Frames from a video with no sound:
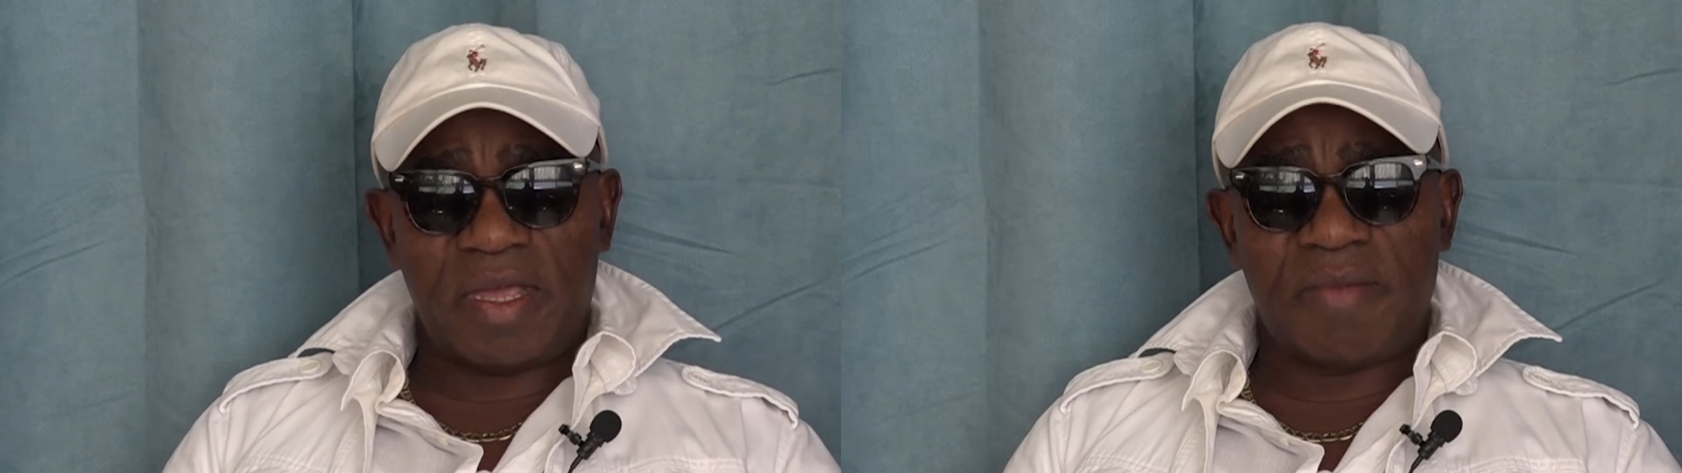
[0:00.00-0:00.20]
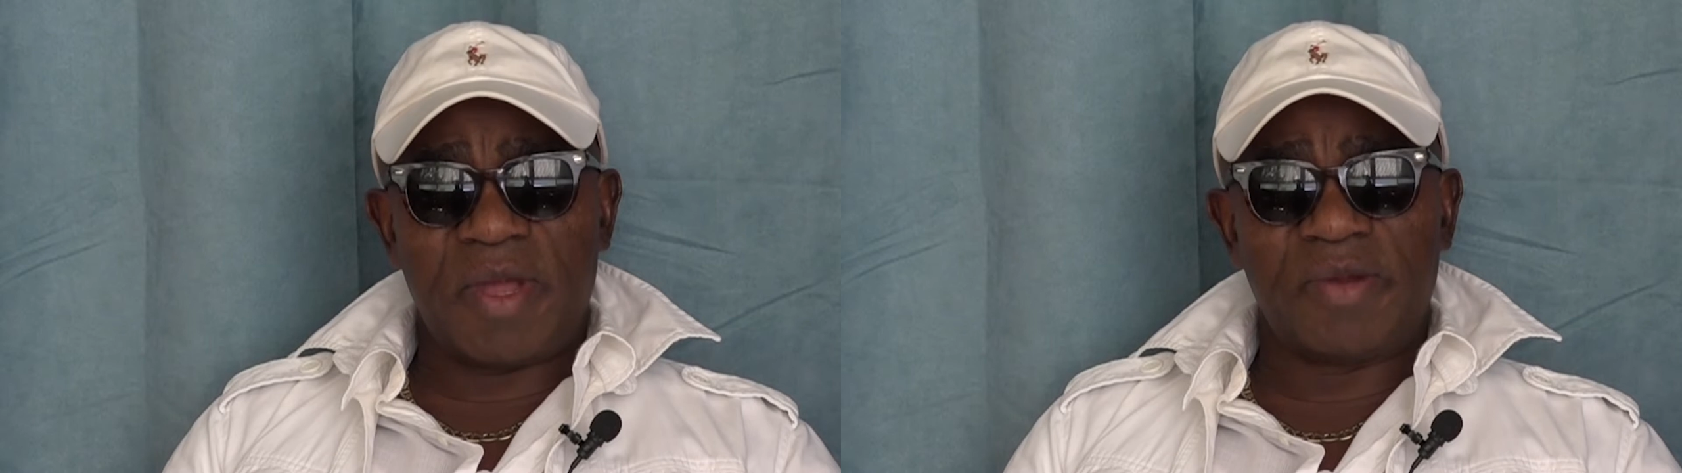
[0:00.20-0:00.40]

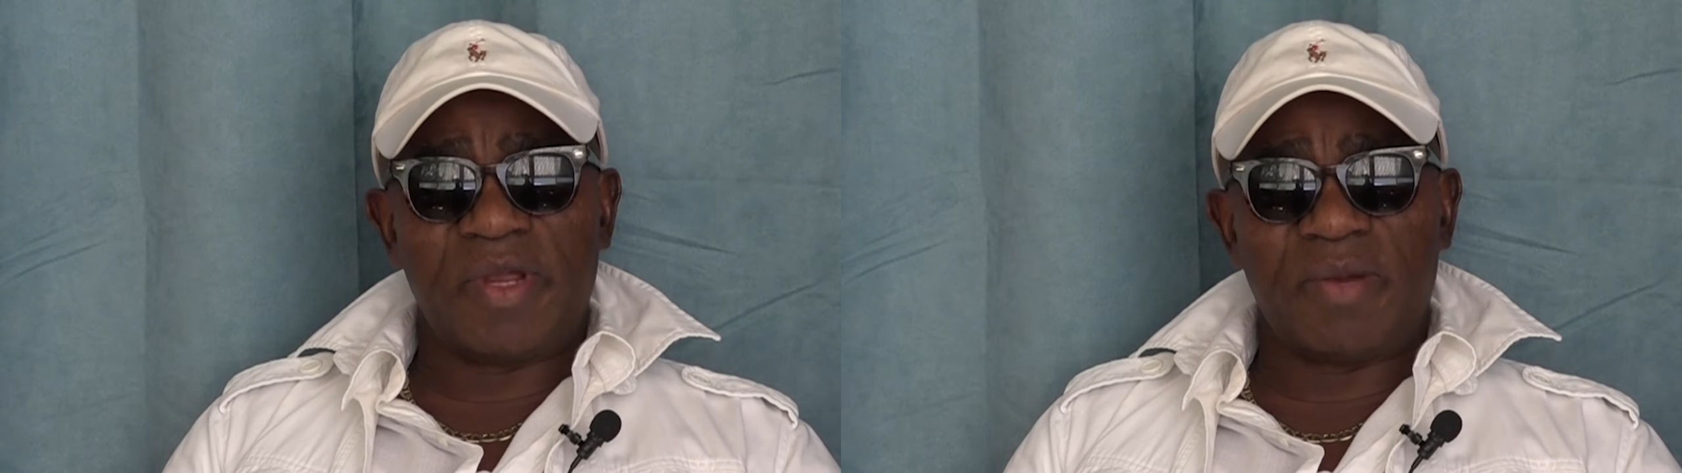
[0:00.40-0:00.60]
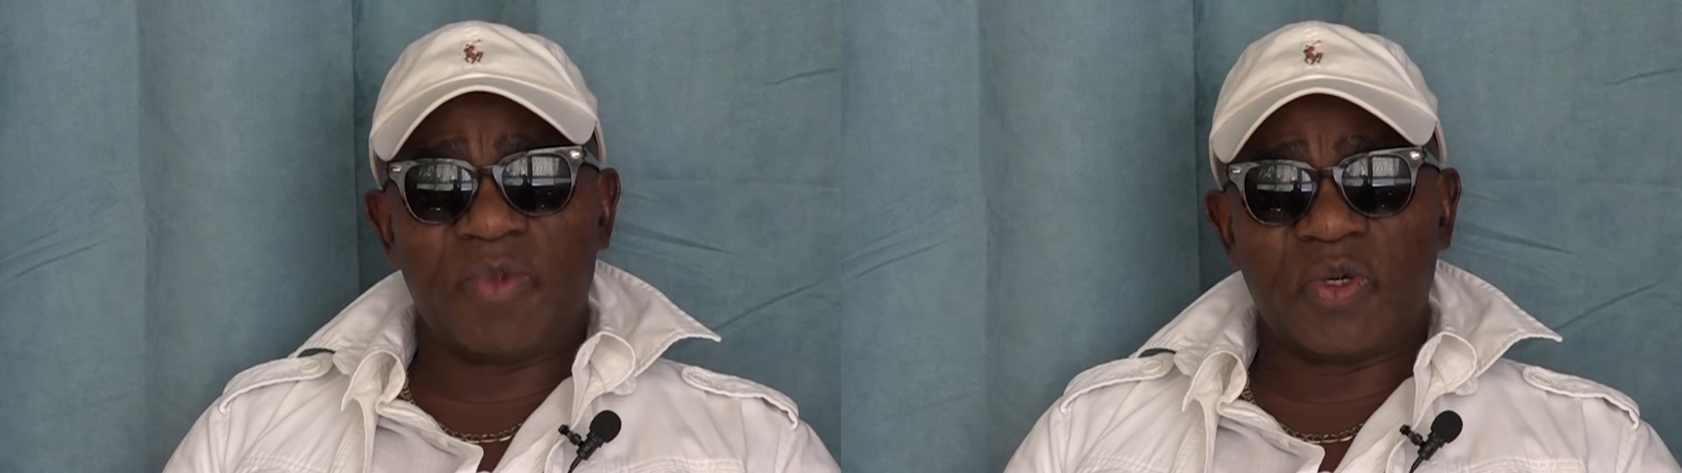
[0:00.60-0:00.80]

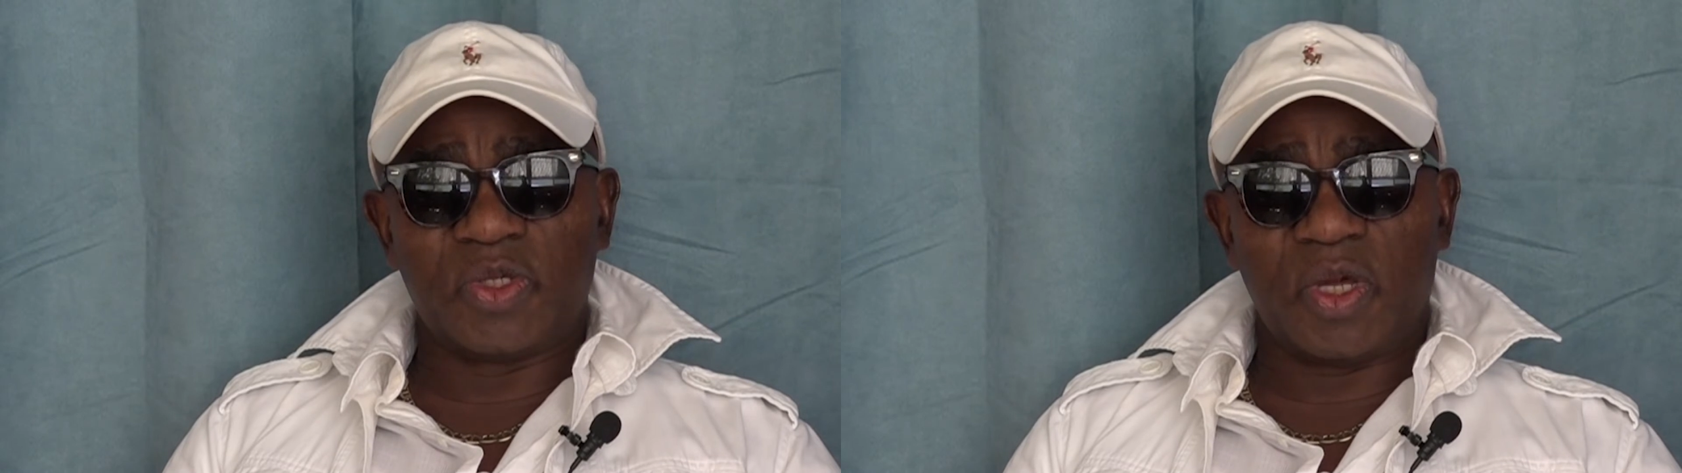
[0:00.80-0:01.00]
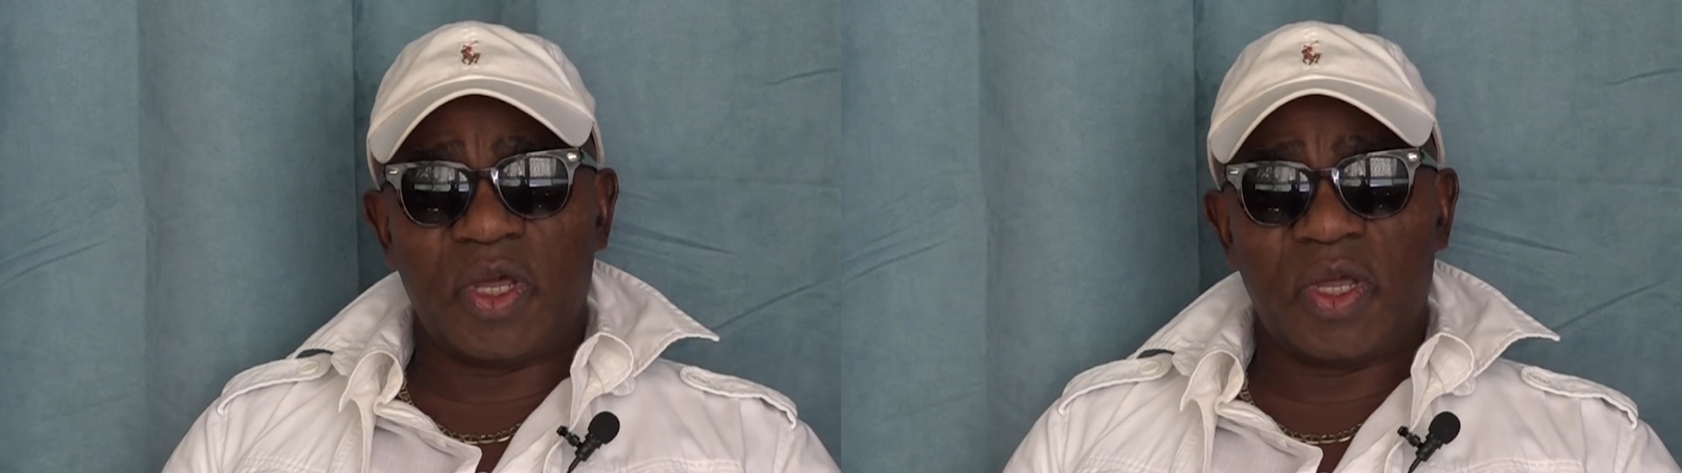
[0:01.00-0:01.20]
Emmanuel
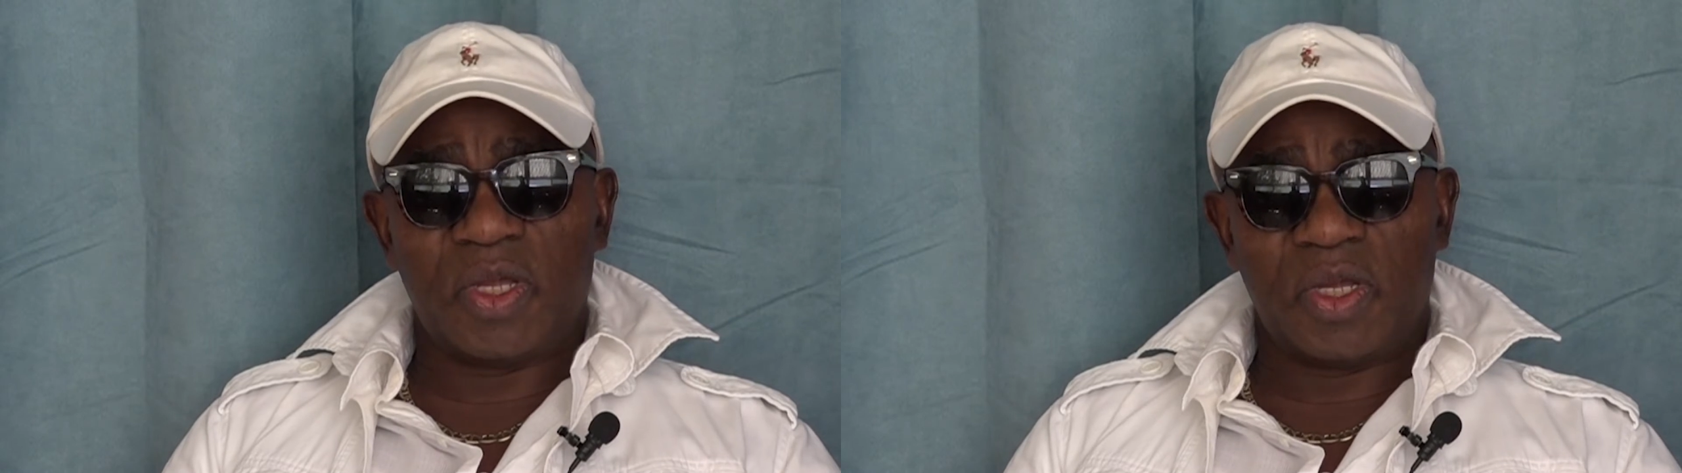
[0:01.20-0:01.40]
Maudre.